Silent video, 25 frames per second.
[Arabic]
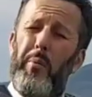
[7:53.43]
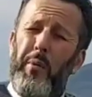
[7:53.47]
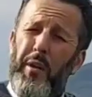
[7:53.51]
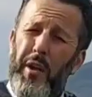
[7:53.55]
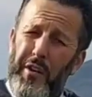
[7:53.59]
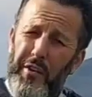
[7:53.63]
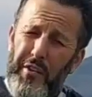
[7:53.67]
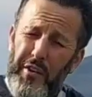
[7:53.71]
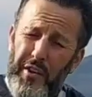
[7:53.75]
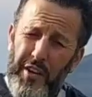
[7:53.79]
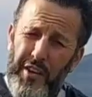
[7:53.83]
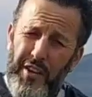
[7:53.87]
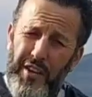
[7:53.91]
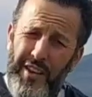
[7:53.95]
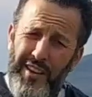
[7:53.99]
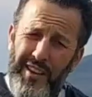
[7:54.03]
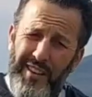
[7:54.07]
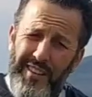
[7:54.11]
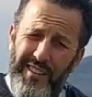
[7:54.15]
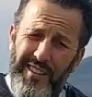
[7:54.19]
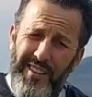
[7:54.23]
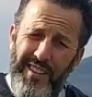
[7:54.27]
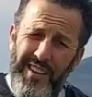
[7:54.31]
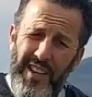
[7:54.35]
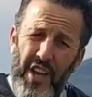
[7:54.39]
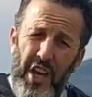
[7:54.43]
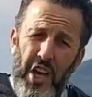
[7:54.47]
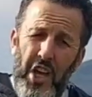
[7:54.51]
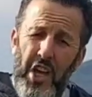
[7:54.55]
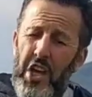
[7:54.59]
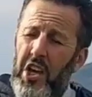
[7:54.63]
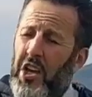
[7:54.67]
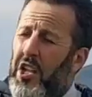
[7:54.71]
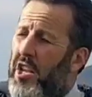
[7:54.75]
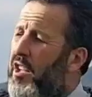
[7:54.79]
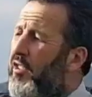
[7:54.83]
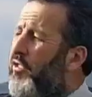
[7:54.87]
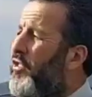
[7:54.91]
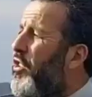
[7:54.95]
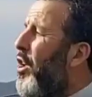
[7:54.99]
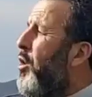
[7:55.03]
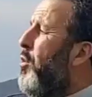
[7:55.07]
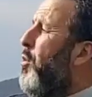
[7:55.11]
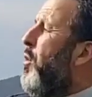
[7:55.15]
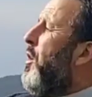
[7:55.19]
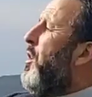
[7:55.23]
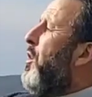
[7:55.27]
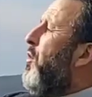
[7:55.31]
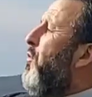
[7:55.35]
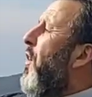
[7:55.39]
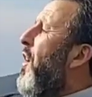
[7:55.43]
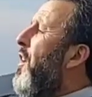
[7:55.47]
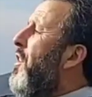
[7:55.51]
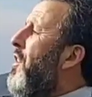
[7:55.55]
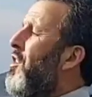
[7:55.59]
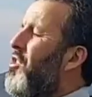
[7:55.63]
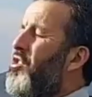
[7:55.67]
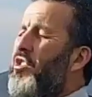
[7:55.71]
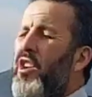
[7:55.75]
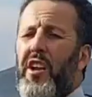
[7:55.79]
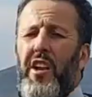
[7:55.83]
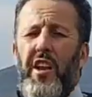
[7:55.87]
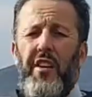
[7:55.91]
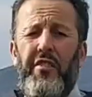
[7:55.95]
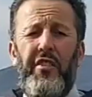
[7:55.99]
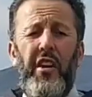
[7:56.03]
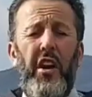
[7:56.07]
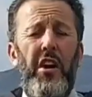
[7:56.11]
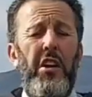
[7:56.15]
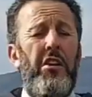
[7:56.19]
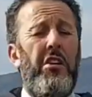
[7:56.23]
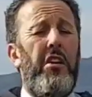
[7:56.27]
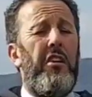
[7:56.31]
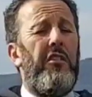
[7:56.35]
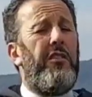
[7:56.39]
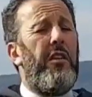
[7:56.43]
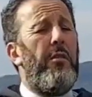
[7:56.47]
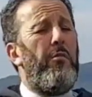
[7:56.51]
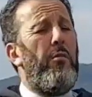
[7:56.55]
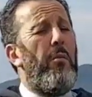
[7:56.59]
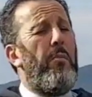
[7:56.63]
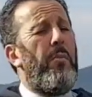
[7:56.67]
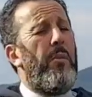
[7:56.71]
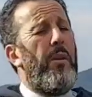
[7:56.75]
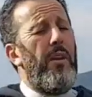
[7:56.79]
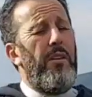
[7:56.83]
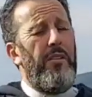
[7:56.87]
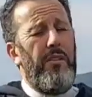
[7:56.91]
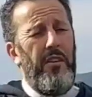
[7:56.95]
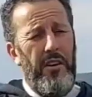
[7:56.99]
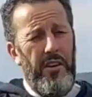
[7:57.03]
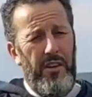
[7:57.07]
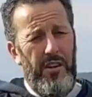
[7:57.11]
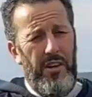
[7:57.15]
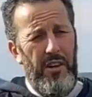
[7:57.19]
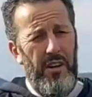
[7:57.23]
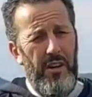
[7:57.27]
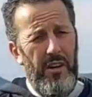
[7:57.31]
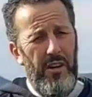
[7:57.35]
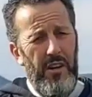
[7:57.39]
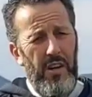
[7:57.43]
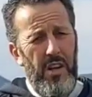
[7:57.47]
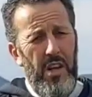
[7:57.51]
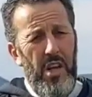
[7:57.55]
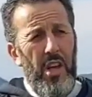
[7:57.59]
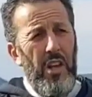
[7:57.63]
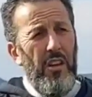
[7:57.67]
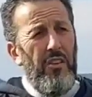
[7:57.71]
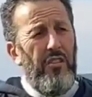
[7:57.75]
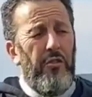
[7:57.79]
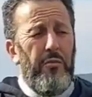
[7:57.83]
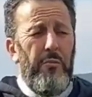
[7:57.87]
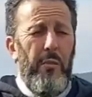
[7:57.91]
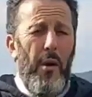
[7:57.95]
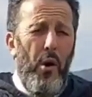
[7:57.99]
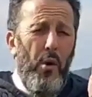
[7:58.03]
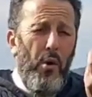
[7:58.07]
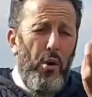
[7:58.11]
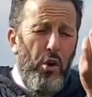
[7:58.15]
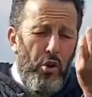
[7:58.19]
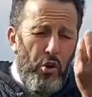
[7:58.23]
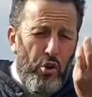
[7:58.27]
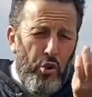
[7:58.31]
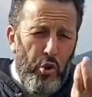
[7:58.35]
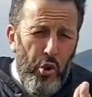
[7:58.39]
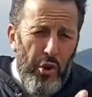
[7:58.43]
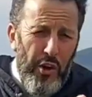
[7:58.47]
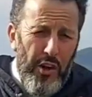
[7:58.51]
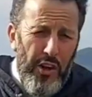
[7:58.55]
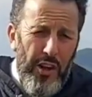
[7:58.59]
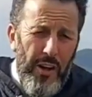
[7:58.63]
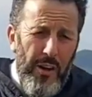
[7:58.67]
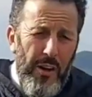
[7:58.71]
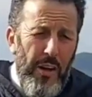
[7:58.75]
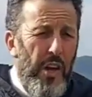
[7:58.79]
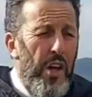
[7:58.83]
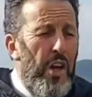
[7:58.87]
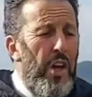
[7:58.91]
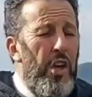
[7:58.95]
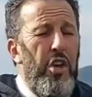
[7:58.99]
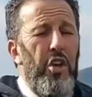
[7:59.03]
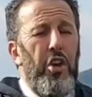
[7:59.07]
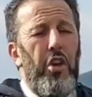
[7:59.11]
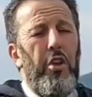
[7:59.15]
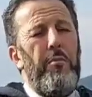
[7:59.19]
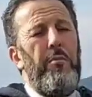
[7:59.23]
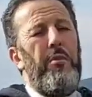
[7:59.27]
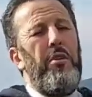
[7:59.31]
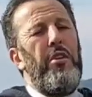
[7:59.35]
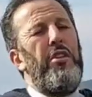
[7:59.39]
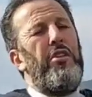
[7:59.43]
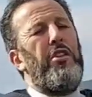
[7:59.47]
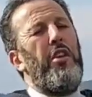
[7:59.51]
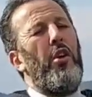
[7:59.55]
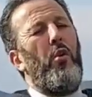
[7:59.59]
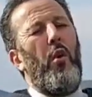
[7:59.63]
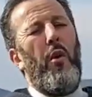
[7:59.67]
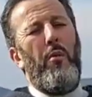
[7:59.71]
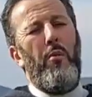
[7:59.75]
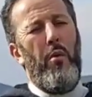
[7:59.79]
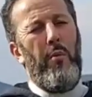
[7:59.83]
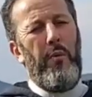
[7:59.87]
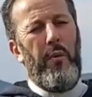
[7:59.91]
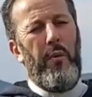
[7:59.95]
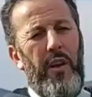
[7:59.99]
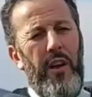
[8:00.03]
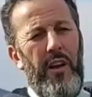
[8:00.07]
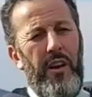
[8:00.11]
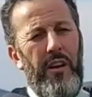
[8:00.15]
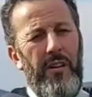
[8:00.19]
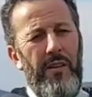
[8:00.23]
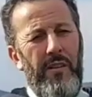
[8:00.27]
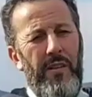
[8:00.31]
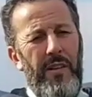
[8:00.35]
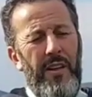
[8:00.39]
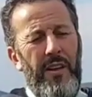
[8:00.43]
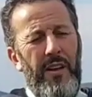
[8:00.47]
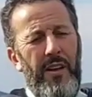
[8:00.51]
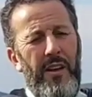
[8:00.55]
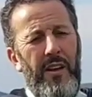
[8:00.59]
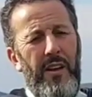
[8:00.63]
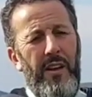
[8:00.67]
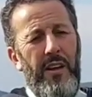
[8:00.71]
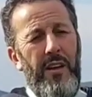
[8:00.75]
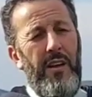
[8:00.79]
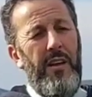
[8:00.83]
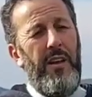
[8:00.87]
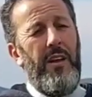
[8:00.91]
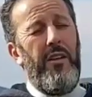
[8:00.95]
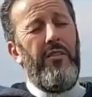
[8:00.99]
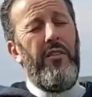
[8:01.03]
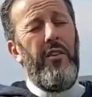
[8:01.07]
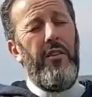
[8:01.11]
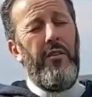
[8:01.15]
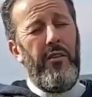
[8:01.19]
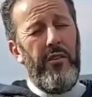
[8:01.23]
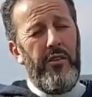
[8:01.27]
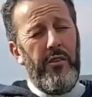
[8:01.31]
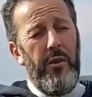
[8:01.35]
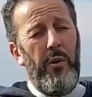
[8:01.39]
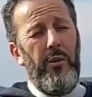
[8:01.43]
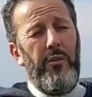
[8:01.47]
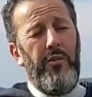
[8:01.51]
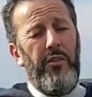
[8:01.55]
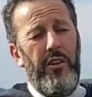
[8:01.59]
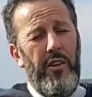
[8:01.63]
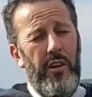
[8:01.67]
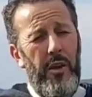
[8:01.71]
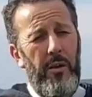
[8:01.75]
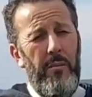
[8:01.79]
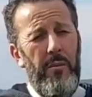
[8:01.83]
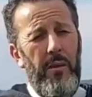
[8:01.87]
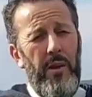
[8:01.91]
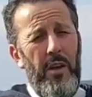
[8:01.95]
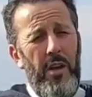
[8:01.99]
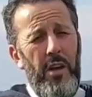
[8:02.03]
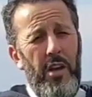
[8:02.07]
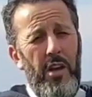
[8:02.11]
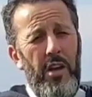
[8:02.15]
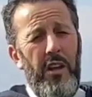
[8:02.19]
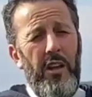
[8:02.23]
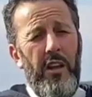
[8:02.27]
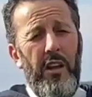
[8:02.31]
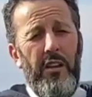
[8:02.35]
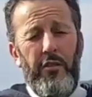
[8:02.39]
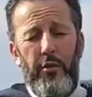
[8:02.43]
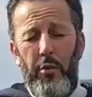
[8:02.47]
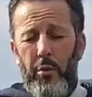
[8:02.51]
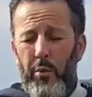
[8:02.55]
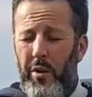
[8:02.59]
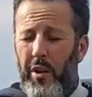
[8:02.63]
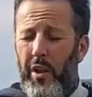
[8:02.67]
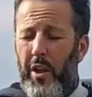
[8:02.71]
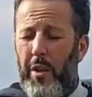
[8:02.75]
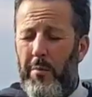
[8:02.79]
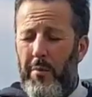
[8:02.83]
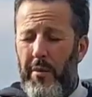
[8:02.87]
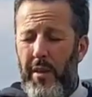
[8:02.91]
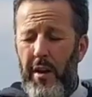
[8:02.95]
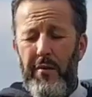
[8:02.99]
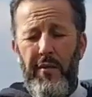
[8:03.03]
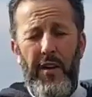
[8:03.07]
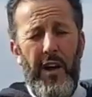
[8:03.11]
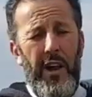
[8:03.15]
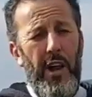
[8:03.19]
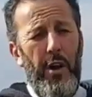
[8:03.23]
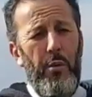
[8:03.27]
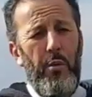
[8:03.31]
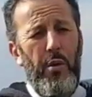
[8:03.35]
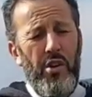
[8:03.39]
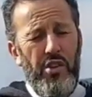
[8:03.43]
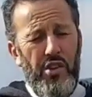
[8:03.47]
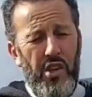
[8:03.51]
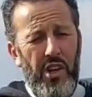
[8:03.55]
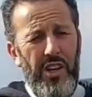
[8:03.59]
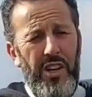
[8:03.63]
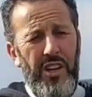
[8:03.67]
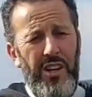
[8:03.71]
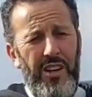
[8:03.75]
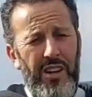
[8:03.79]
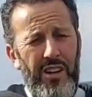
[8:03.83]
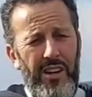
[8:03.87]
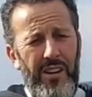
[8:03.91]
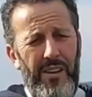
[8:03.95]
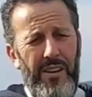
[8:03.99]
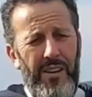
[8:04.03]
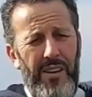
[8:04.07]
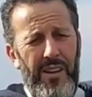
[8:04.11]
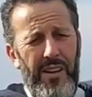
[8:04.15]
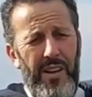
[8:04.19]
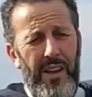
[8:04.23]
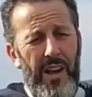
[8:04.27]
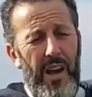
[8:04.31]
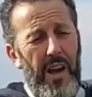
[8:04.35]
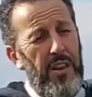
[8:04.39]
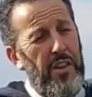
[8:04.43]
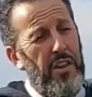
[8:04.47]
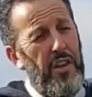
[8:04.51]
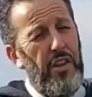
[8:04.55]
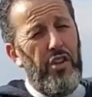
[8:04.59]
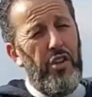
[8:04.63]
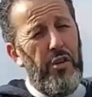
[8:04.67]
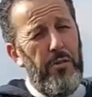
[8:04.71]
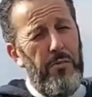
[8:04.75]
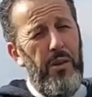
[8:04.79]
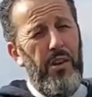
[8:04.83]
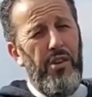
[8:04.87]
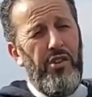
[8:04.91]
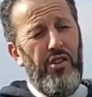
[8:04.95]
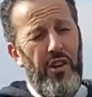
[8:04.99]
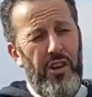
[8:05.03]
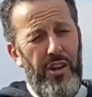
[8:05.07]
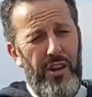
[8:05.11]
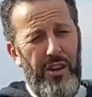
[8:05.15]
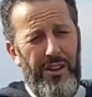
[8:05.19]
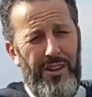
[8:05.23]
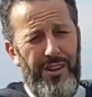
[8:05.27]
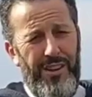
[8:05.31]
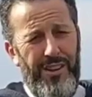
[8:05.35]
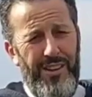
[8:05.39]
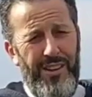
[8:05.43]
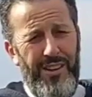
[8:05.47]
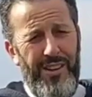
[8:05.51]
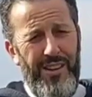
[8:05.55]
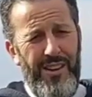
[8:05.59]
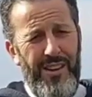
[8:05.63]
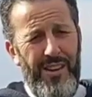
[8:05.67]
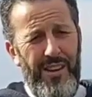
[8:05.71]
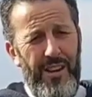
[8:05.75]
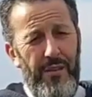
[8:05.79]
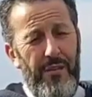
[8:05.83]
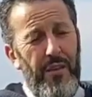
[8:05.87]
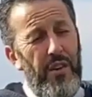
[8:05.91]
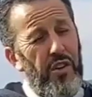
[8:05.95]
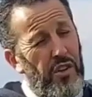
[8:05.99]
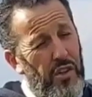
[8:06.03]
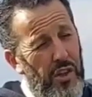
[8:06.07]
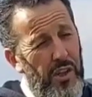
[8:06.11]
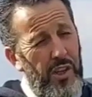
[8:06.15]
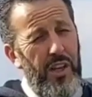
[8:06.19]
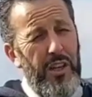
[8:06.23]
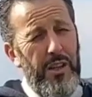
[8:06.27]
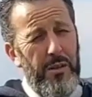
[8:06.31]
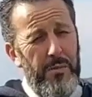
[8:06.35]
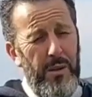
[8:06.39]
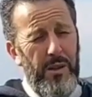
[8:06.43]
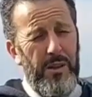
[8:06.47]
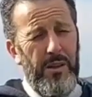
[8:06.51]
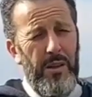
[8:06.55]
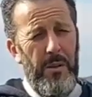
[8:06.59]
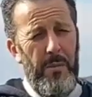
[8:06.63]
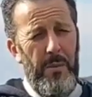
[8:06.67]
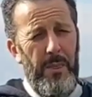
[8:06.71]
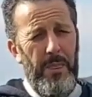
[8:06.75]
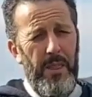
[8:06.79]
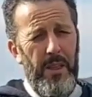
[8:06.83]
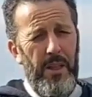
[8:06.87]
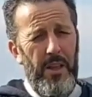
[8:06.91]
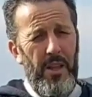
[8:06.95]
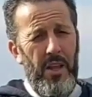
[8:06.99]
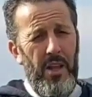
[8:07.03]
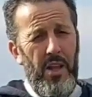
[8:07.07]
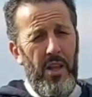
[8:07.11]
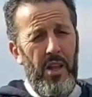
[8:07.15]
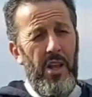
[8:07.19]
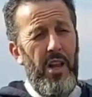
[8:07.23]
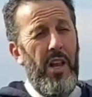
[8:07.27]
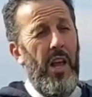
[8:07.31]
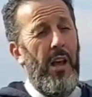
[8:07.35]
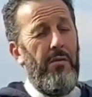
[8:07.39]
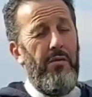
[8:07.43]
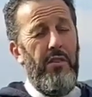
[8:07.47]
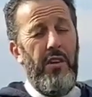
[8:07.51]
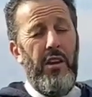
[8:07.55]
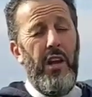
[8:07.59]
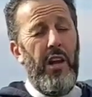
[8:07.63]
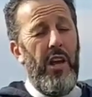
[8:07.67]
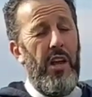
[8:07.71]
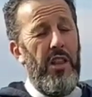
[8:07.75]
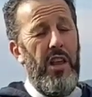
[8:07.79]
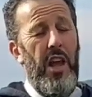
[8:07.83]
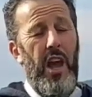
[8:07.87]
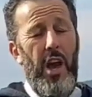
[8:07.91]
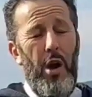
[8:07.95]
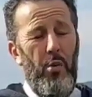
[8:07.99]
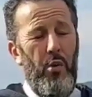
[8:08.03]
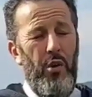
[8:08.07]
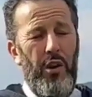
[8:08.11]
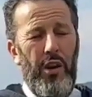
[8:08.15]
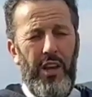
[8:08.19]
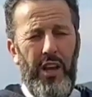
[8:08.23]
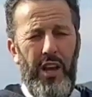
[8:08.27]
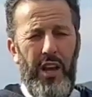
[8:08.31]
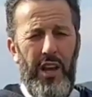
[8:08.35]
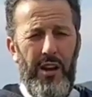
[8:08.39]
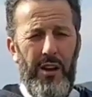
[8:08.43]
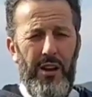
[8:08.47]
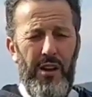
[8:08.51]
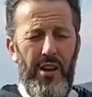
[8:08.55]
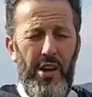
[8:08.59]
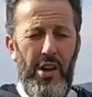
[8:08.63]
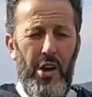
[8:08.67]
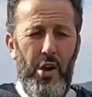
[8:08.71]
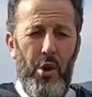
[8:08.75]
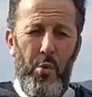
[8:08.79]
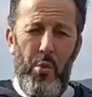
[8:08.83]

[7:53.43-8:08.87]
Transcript: ابو بكر ذلكيا يناس انويك تبع الجنازه يناس ابو بكر ذلكيا تسمعوا ينجورني يخدم انتك بكر يناس النبي صلى الله عليه وسلم يناس يخدم خمن اربع الحوايج هاكينيا هذيك شمال الجنة فاش لقيت مثلا العبد الا قال يحاول الخير